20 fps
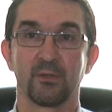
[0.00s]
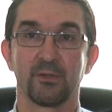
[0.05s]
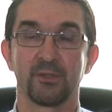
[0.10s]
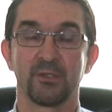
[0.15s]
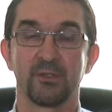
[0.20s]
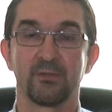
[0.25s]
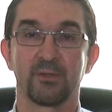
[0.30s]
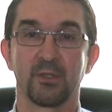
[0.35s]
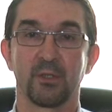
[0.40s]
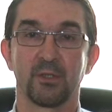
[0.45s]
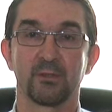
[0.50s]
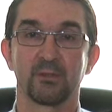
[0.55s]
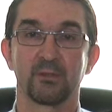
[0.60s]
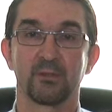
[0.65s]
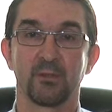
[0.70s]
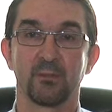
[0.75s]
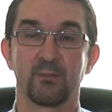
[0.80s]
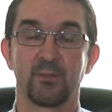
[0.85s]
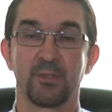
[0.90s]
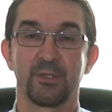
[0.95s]

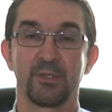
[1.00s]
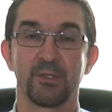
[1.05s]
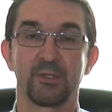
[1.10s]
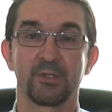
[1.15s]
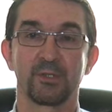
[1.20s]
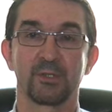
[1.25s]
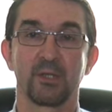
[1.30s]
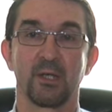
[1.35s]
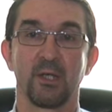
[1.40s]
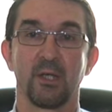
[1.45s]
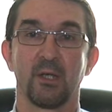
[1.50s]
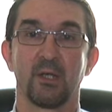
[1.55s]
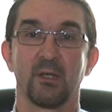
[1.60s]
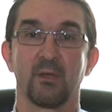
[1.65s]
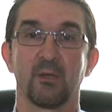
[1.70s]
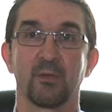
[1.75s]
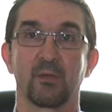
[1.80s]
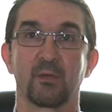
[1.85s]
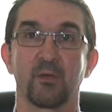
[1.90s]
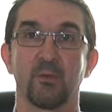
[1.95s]
différentes police,
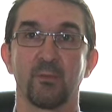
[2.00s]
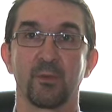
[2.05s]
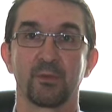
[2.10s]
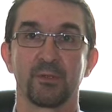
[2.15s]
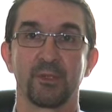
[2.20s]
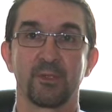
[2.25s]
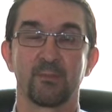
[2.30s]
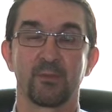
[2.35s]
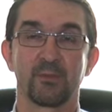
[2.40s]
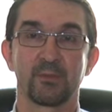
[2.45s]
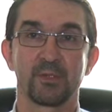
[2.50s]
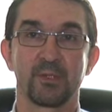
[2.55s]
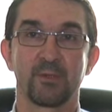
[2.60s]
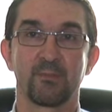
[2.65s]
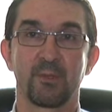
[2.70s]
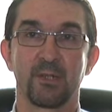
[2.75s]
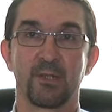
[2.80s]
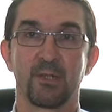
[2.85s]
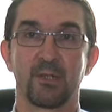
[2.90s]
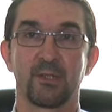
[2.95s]
comment déposer
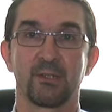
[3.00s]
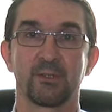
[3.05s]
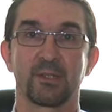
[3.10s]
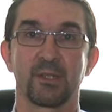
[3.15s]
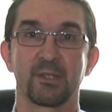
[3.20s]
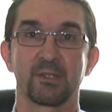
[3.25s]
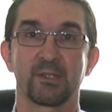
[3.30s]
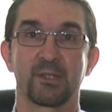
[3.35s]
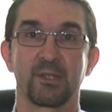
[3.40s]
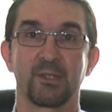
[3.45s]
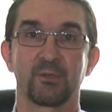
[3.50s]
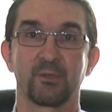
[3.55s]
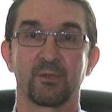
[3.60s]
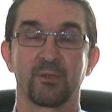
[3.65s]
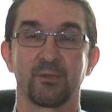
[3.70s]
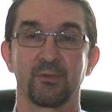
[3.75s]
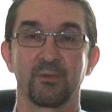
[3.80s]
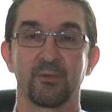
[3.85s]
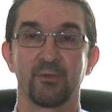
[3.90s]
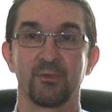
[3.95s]
plainte, qu'est-ce
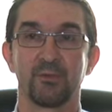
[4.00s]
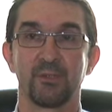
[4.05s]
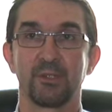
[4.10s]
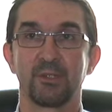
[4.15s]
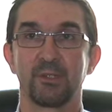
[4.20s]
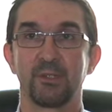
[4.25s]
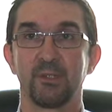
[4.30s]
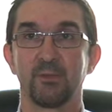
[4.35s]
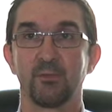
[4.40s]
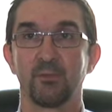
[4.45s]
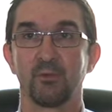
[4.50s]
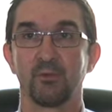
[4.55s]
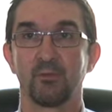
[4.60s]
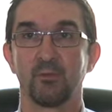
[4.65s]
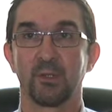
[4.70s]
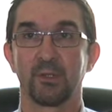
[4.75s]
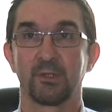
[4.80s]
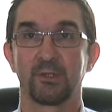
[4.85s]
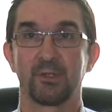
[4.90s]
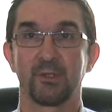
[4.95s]
qu'être une victime
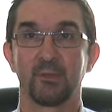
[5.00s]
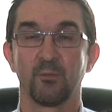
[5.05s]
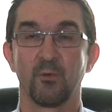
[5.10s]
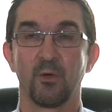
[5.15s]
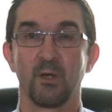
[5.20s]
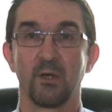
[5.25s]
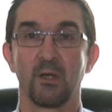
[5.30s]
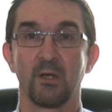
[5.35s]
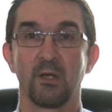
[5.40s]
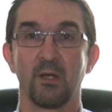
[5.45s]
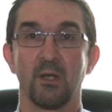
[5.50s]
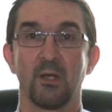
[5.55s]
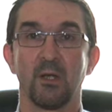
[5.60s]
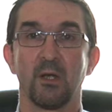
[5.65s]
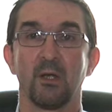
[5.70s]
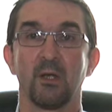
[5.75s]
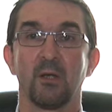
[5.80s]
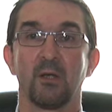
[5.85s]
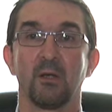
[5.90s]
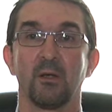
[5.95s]
ou un témoin,
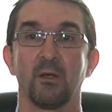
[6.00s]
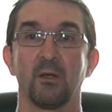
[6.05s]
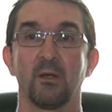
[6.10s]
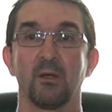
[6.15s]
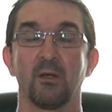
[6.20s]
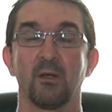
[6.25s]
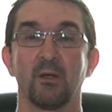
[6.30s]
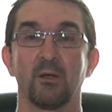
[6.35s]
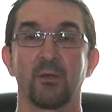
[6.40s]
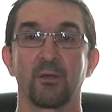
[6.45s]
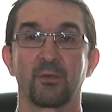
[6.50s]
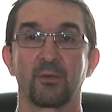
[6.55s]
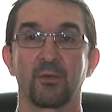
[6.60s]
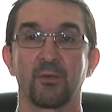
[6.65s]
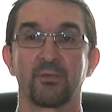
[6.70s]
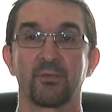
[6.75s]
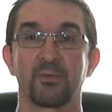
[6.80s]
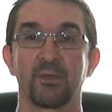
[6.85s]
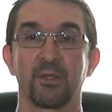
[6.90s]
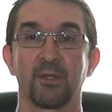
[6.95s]
que
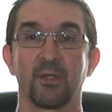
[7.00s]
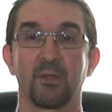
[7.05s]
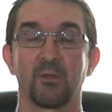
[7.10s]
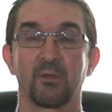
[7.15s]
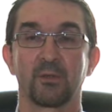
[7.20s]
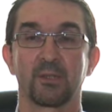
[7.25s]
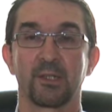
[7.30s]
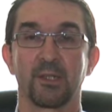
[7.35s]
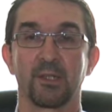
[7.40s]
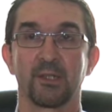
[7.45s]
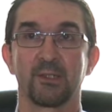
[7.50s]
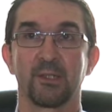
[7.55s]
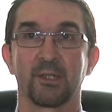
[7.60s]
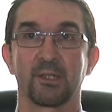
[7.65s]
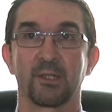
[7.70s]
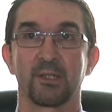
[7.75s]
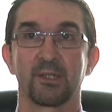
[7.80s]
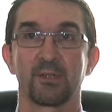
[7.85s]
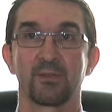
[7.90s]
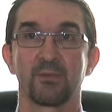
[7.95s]
faire en cas
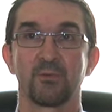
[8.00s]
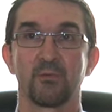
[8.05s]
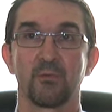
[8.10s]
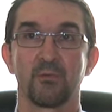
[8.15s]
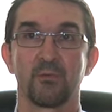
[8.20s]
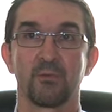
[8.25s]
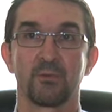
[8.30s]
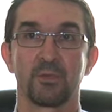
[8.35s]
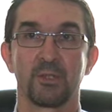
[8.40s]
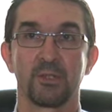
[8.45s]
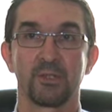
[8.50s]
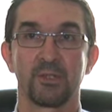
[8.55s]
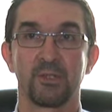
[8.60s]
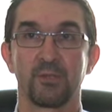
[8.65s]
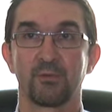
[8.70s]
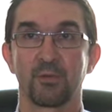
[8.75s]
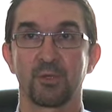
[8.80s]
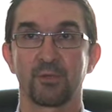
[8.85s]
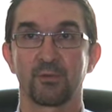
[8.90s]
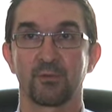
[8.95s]
d'agression, les
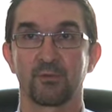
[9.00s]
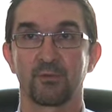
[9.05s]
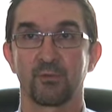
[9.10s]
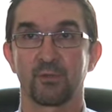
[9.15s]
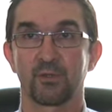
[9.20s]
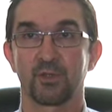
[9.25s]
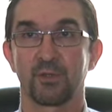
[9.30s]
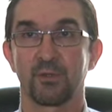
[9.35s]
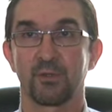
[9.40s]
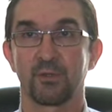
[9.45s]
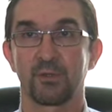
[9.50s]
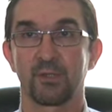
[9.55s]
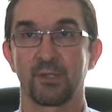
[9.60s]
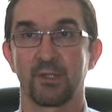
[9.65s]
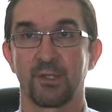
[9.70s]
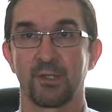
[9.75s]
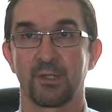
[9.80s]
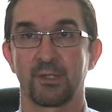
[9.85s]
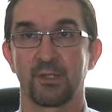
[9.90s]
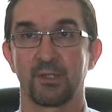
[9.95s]
situations d'urgence,
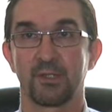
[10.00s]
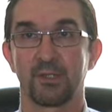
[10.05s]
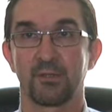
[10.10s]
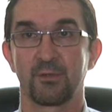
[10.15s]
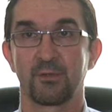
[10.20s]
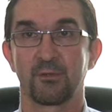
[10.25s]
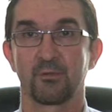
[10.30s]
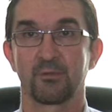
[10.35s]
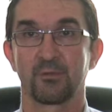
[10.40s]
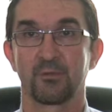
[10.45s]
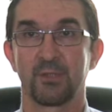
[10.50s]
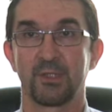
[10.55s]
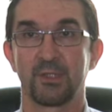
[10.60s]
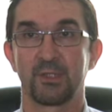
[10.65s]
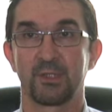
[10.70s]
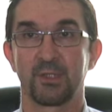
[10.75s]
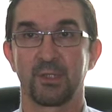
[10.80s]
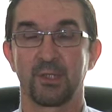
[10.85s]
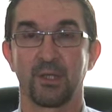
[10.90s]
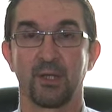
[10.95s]
les réquisitions
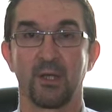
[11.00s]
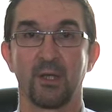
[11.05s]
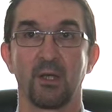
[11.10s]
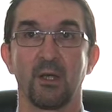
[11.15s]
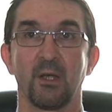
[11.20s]
judiciaires.